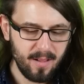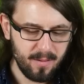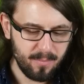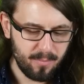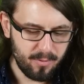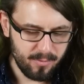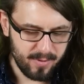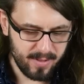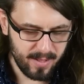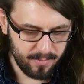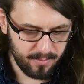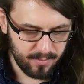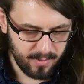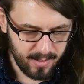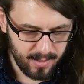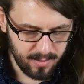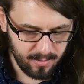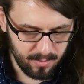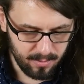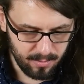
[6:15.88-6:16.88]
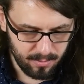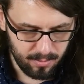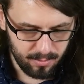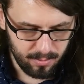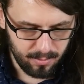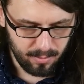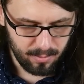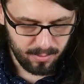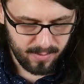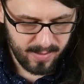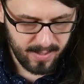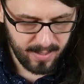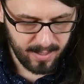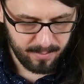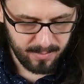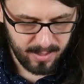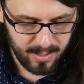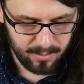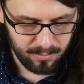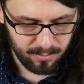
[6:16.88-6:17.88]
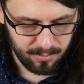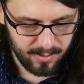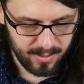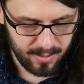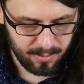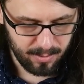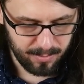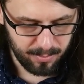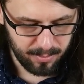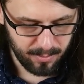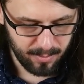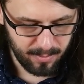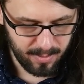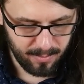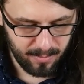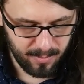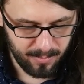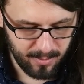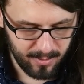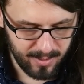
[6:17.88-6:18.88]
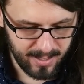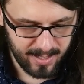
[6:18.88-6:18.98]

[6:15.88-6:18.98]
plus un feeling de, céramique, donc ça doit probablement